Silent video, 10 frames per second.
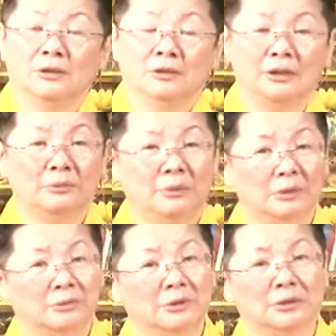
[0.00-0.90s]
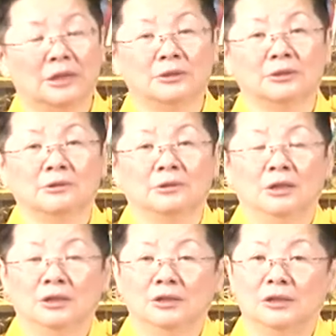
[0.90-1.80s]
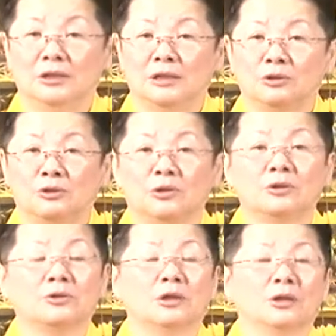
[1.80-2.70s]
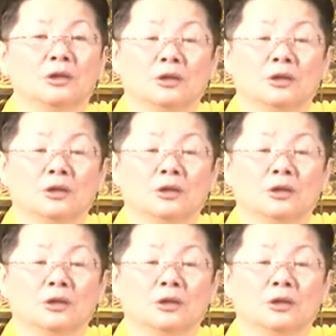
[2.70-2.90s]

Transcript: 像美国加州现在缺水，